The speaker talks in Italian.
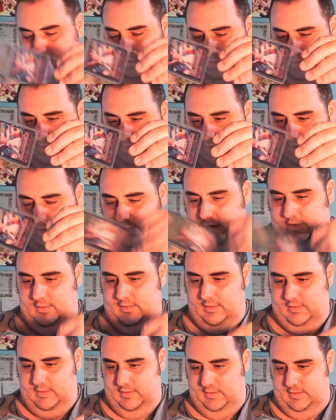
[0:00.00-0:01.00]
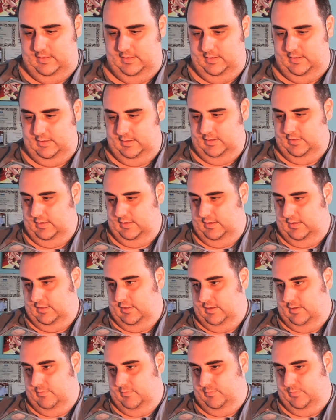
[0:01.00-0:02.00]
a
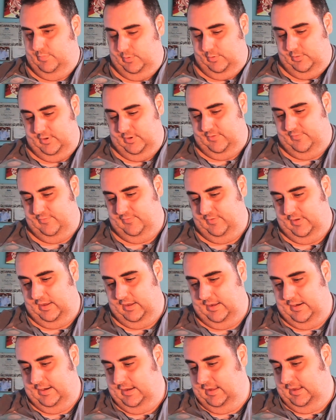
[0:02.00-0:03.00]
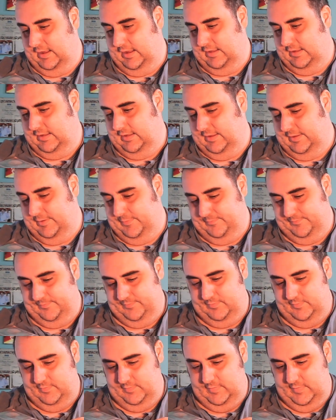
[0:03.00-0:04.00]
poi fare anche
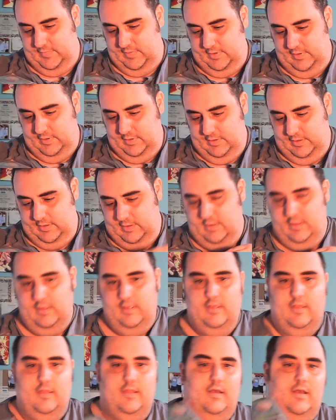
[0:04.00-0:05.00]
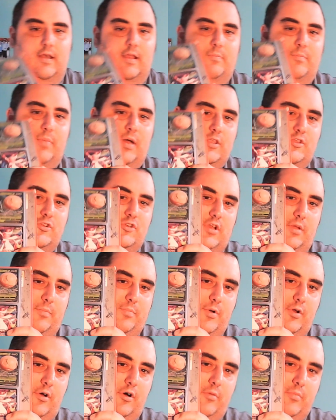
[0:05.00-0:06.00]
la pagina
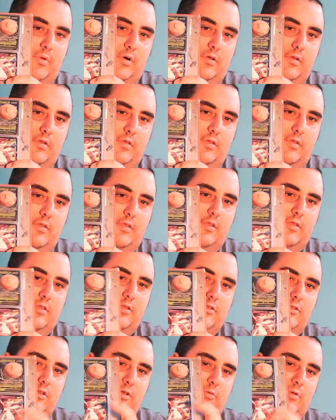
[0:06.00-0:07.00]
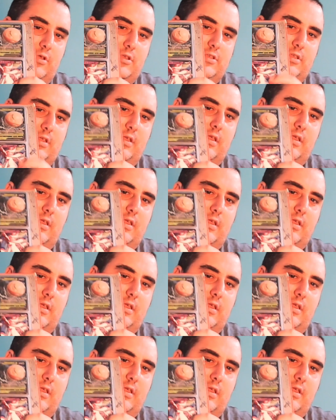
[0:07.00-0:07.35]
promo cioè queste